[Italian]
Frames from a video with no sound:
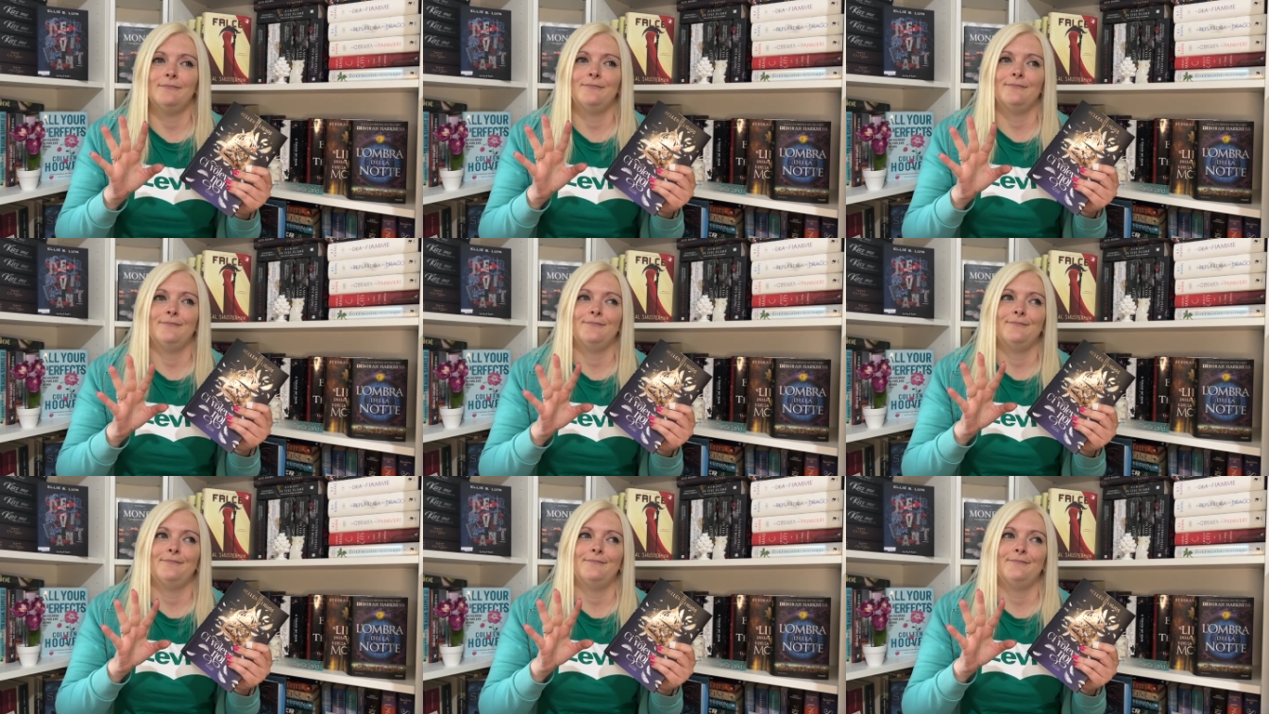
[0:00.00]

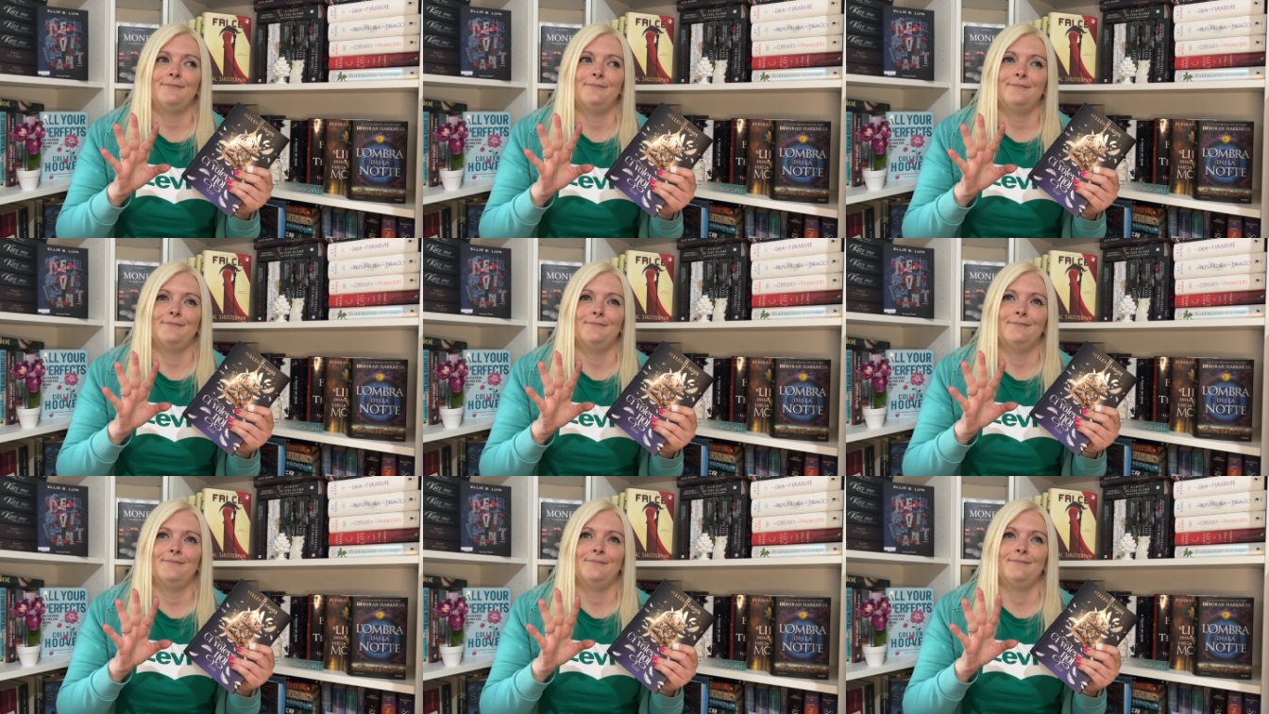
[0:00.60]
Mm,
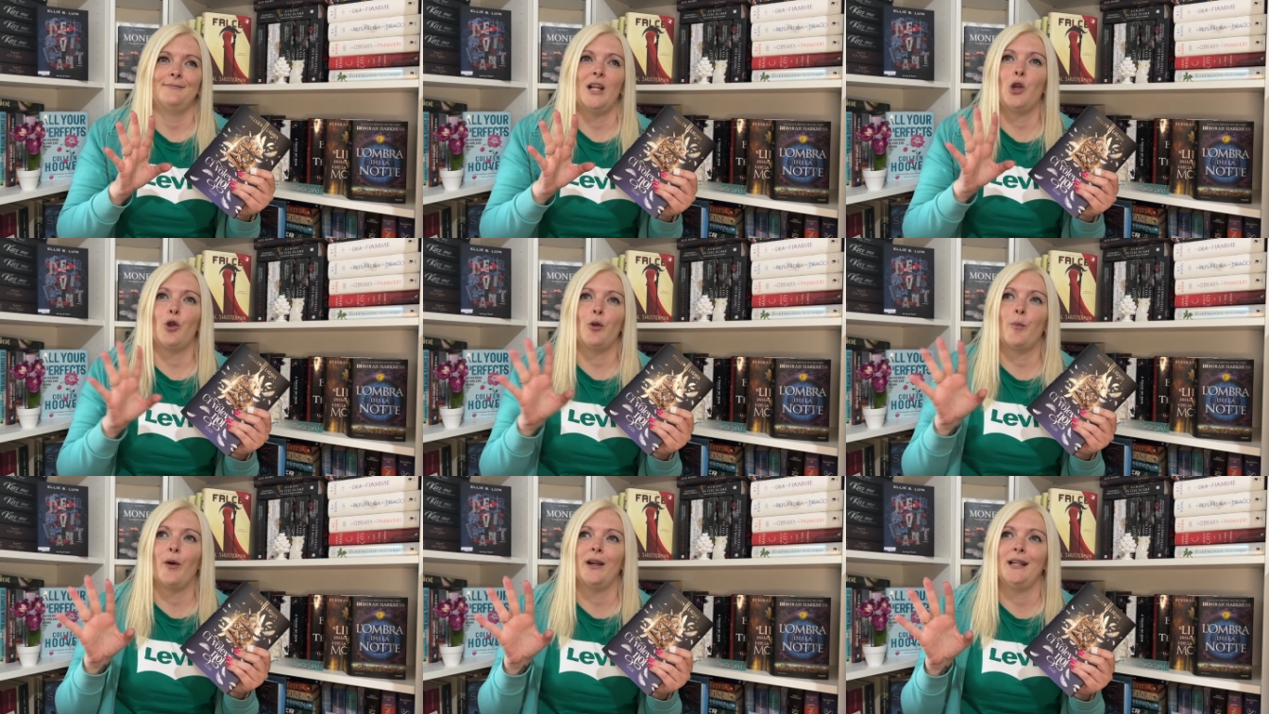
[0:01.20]

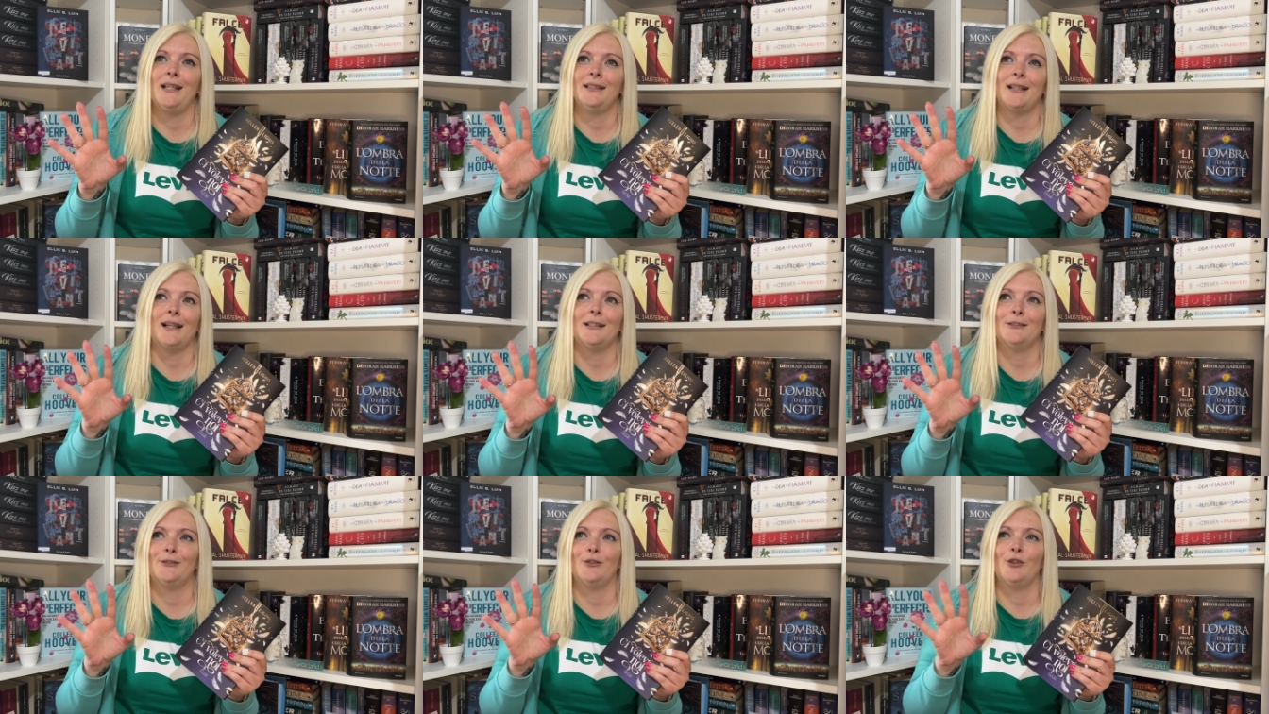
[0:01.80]
loro poi, tra
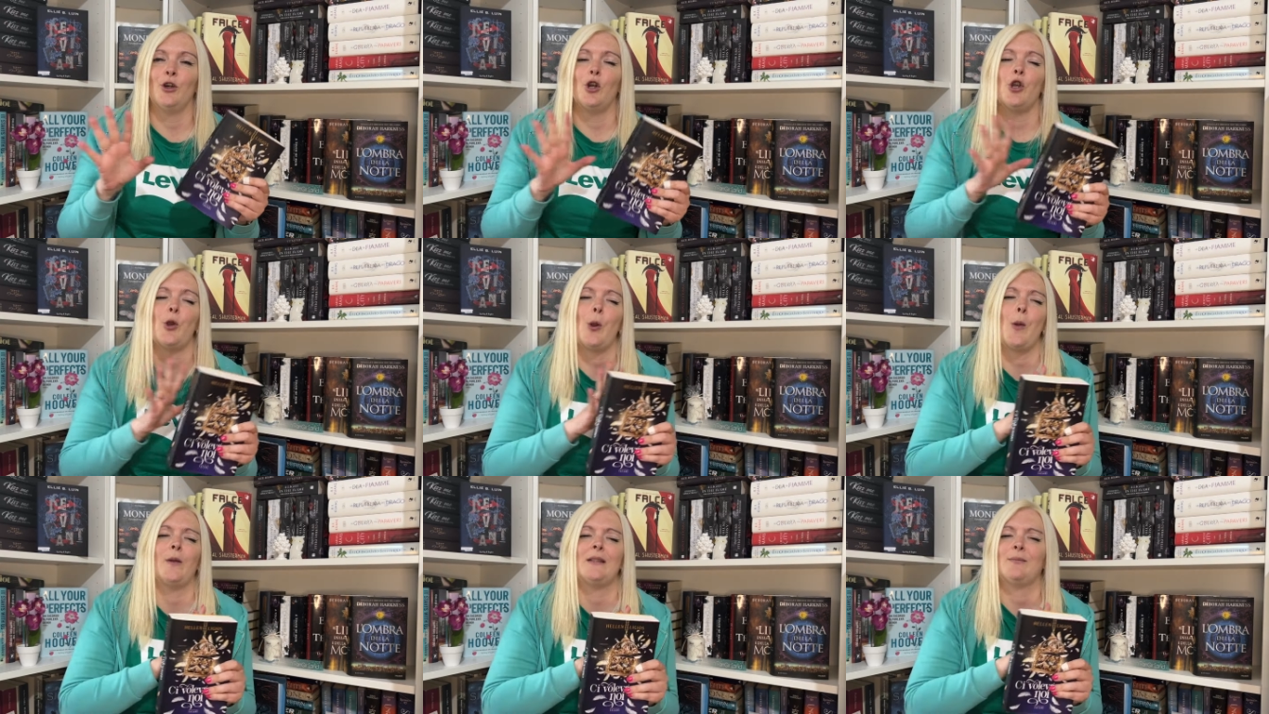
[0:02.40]
l'altro,
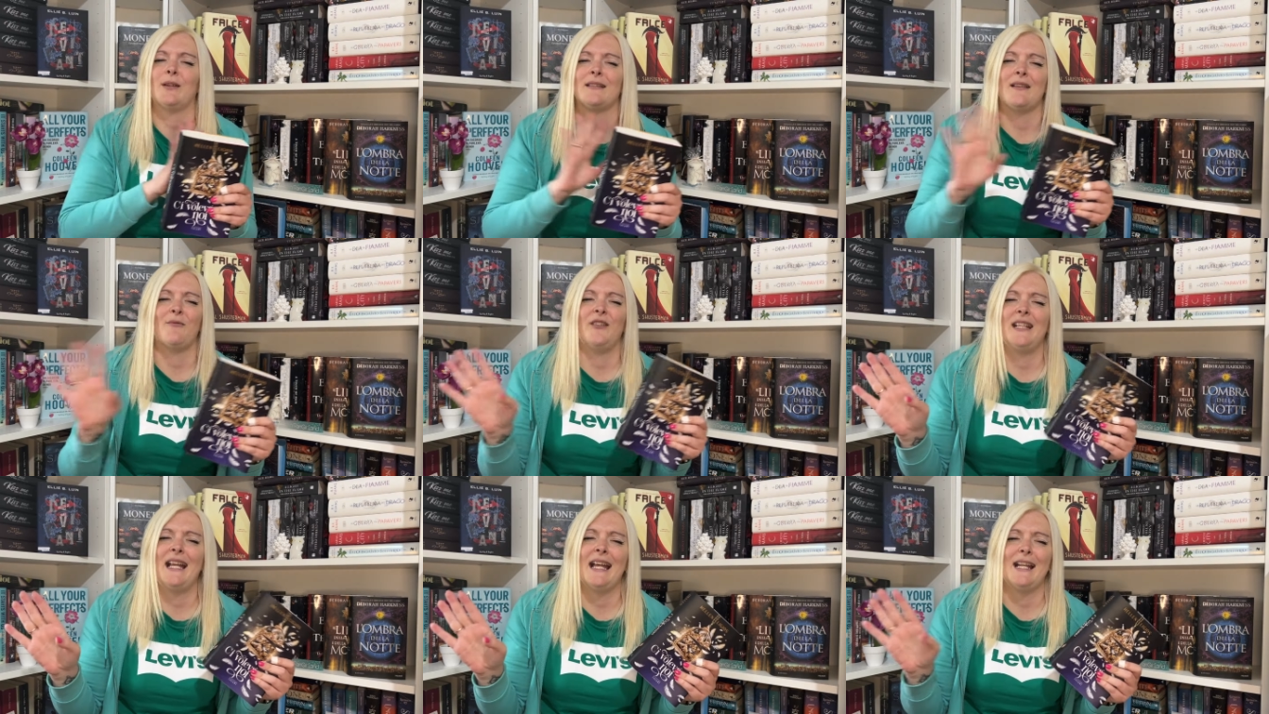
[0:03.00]
non si possono
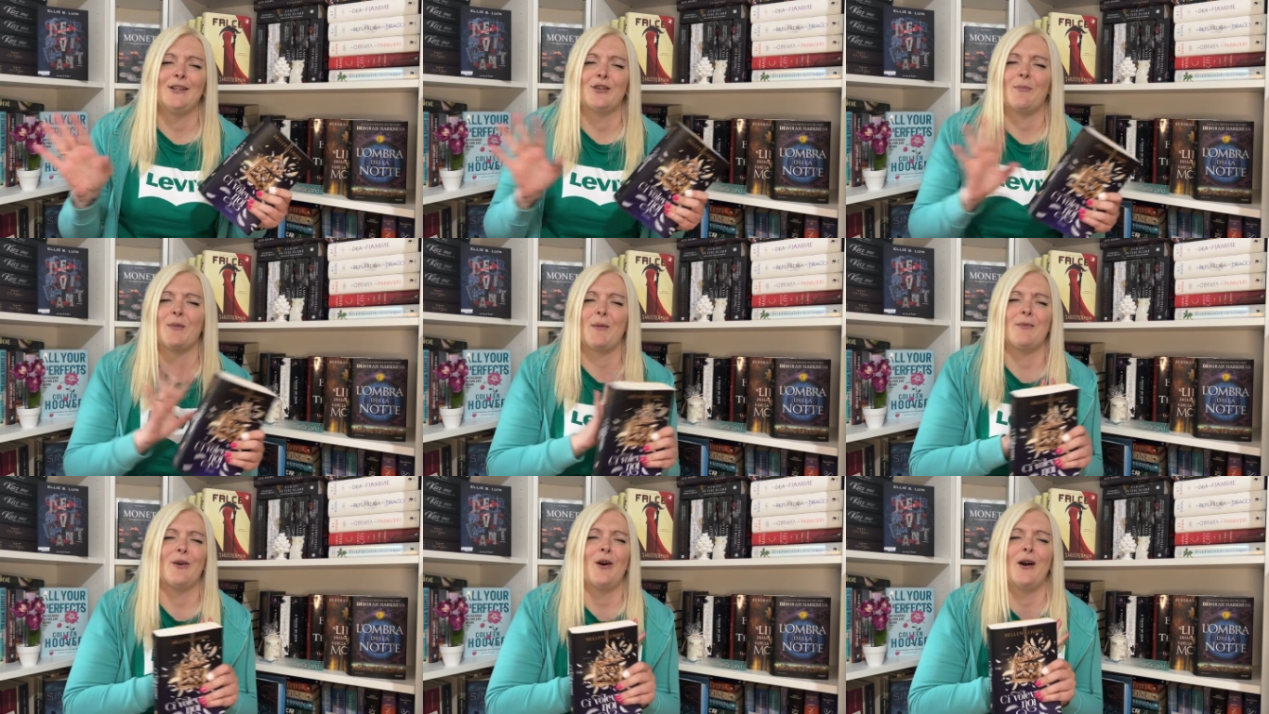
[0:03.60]
vedere, cioè
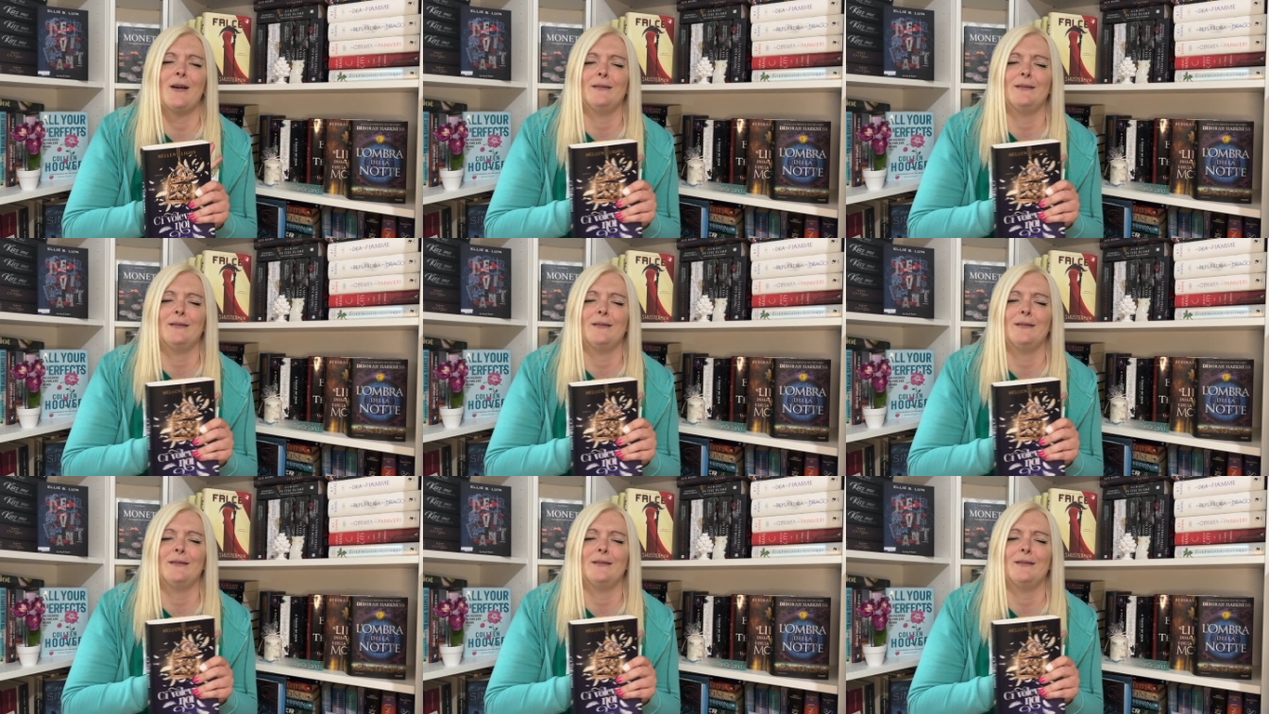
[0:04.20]
proprio...